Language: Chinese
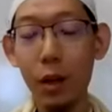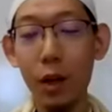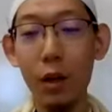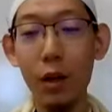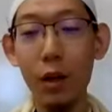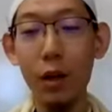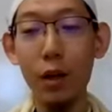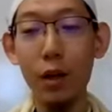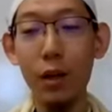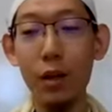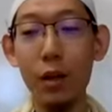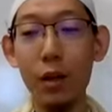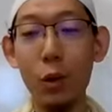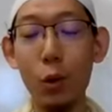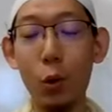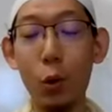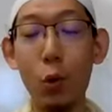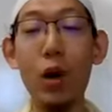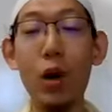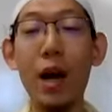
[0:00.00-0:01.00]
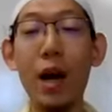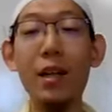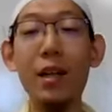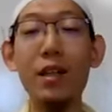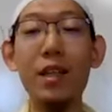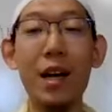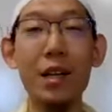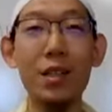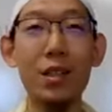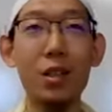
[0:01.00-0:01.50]
呃，忽然
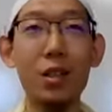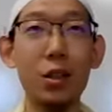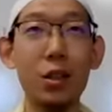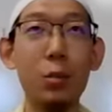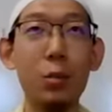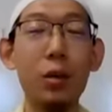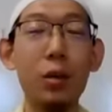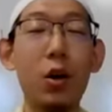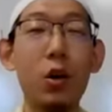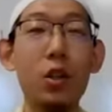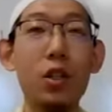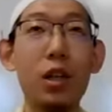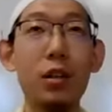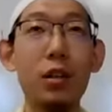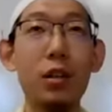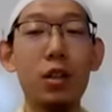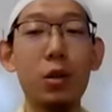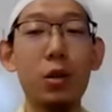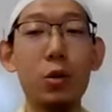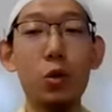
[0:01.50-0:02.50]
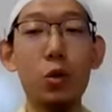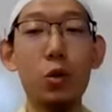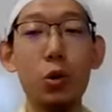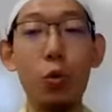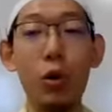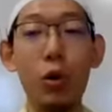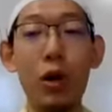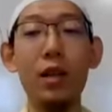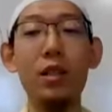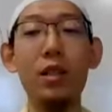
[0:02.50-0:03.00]
一下子特别高涨的情
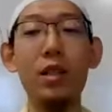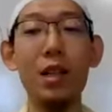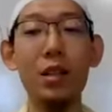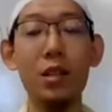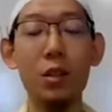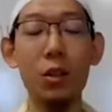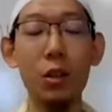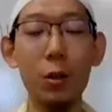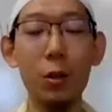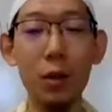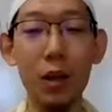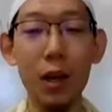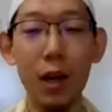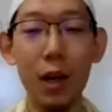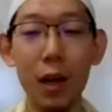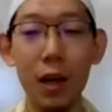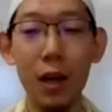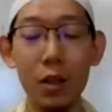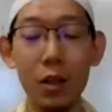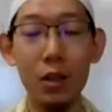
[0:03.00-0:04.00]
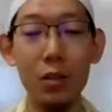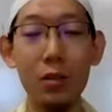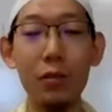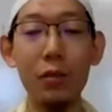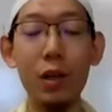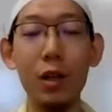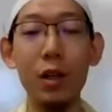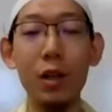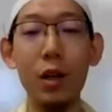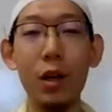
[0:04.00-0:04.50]
绪，忽然一下子特别
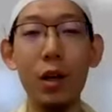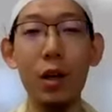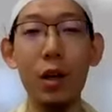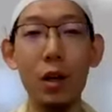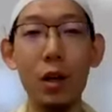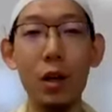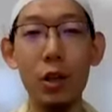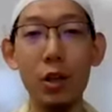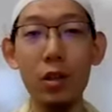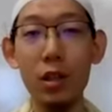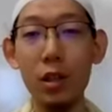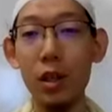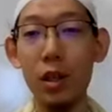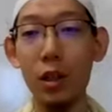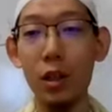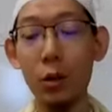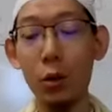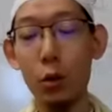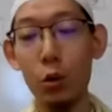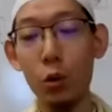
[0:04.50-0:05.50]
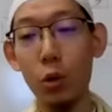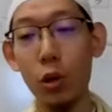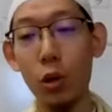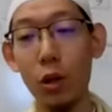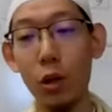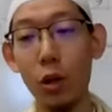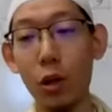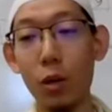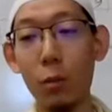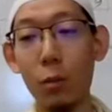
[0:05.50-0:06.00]
勤奋，而是要尽可能的
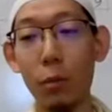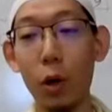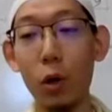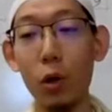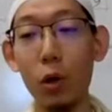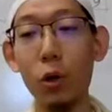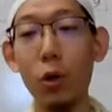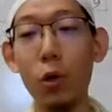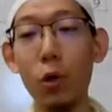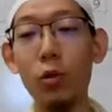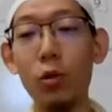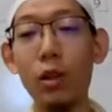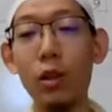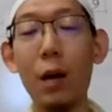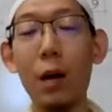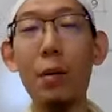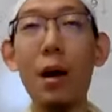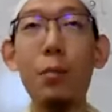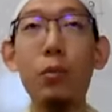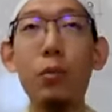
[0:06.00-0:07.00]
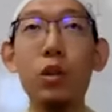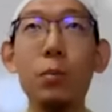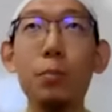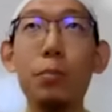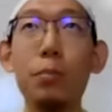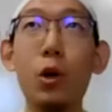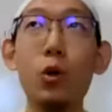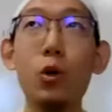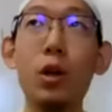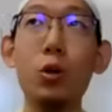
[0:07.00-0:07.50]
去。保留哪怕不
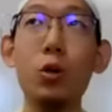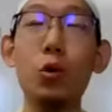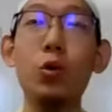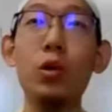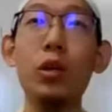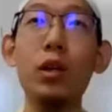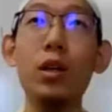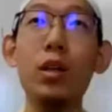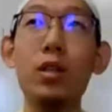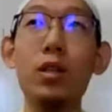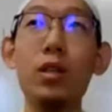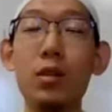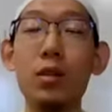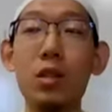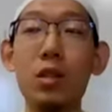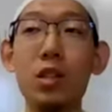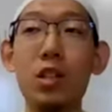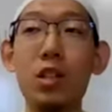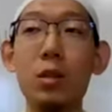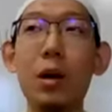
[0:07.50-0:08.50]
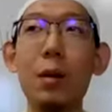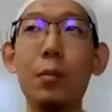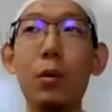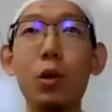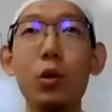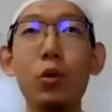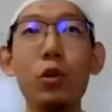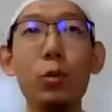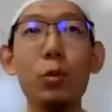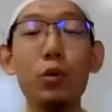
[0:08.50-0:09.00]
能保留到同一个层次，起码
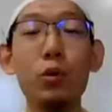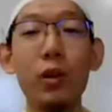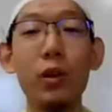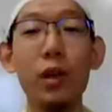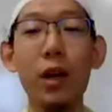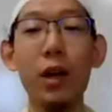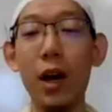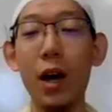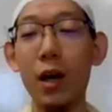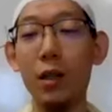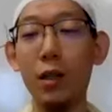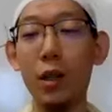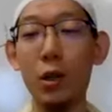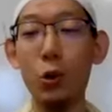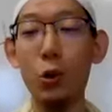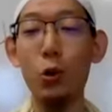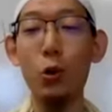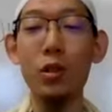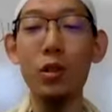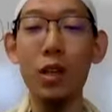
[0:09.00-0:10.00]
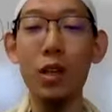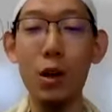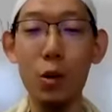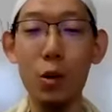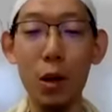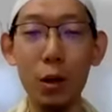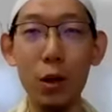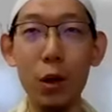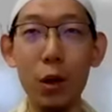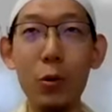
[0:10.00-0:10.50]
保留一部分。也就是说，在
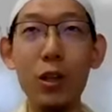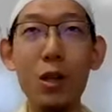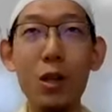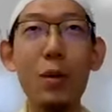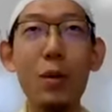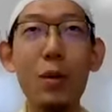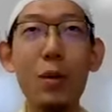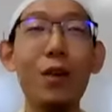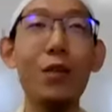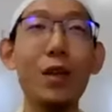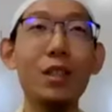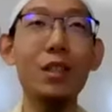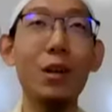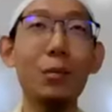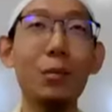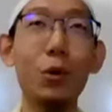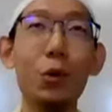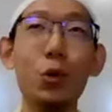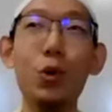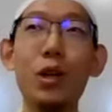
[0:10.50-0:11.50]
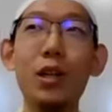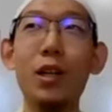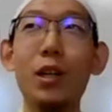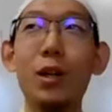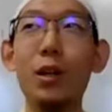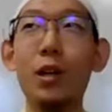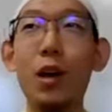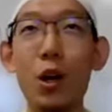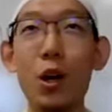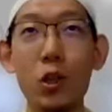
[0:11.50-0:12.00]
腊马当月，你每天晚上，比如说
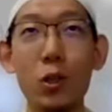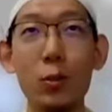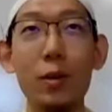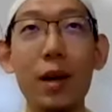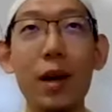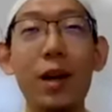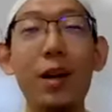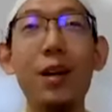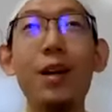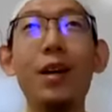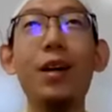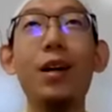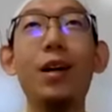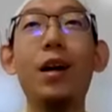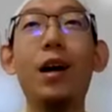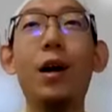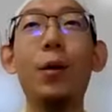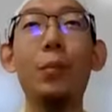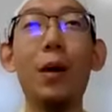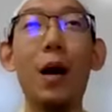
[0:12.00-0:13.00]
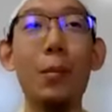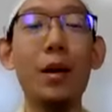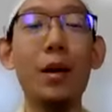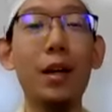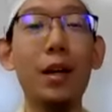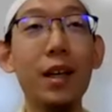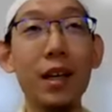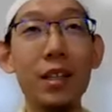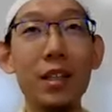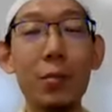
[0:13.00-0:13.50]
礼二十拜啊，八
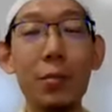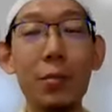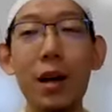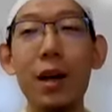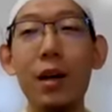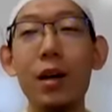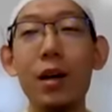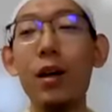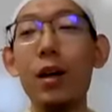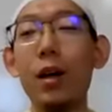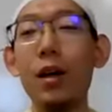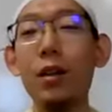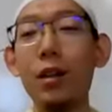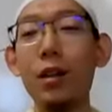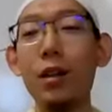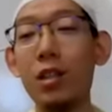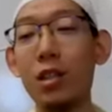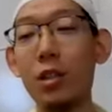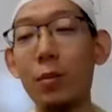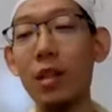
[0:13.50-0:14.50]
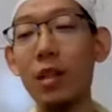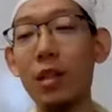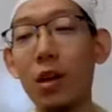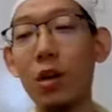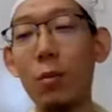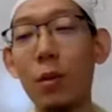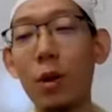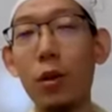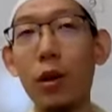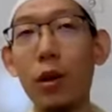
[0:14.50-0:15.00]
拜的夜间拜，那起码
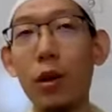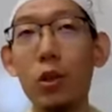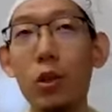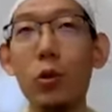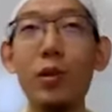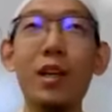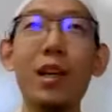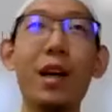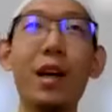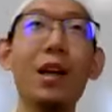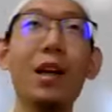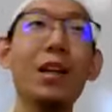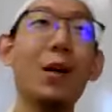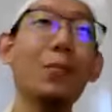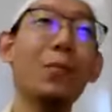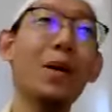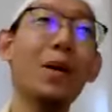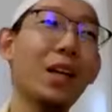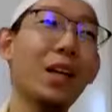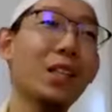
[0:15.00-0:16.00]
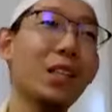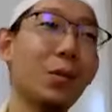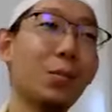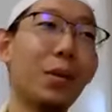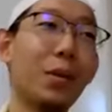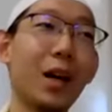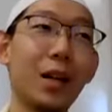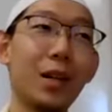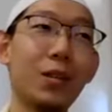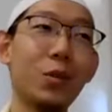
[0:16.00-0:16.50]
在腊马当月之后，你脸上两拜的夜
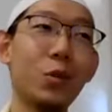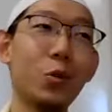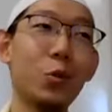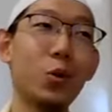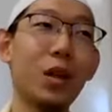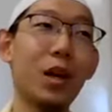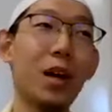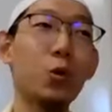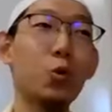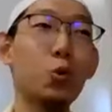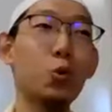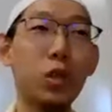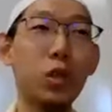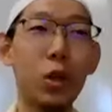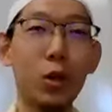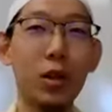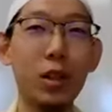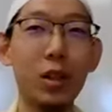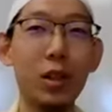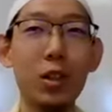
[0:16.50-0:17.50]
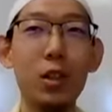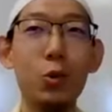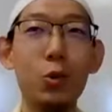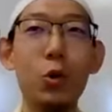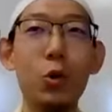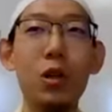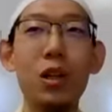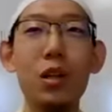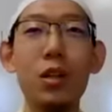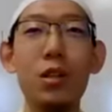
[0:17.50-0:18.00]
间拜，就拿个最小的这个
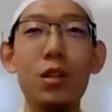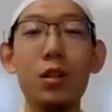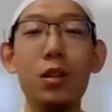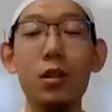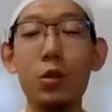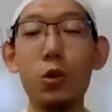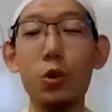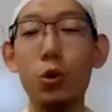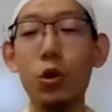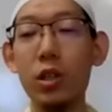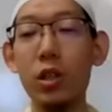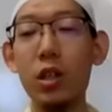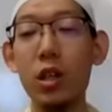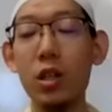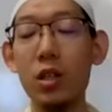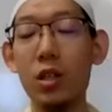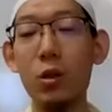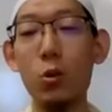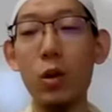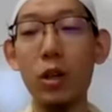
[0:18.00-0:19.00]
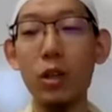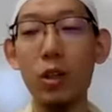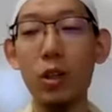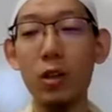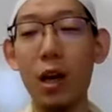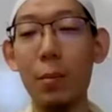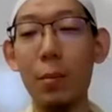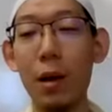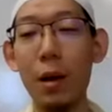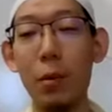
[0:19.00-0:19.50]
做个例子，就说这些习惯，
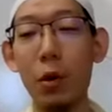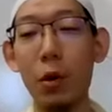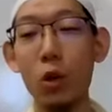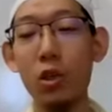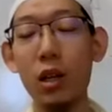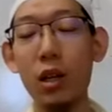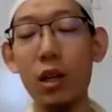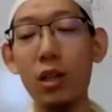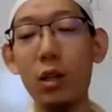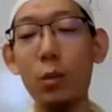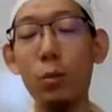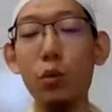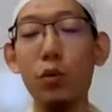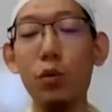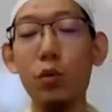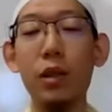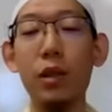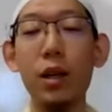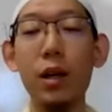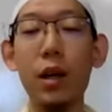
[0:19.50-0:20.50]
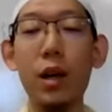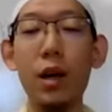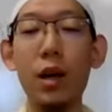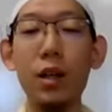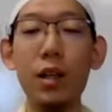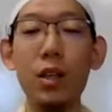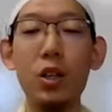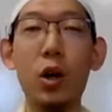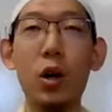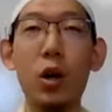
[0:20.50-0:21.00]
你哪怕保持它的一部分
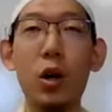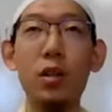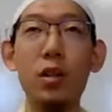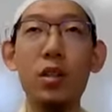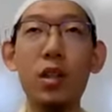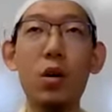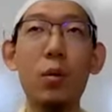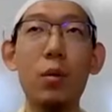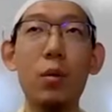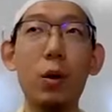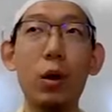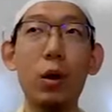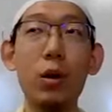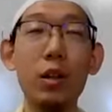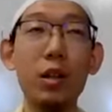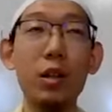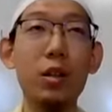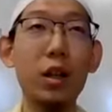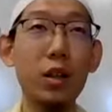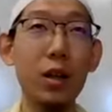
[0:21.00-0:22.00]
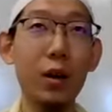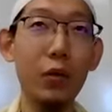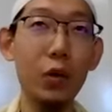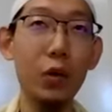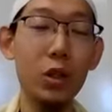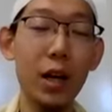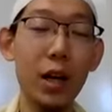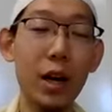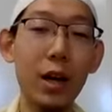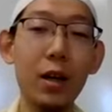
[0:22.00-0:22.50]
也是好的。在腊马当月，你天天
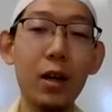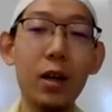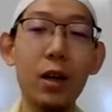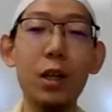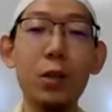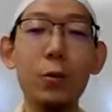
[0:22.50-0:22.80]
分斋，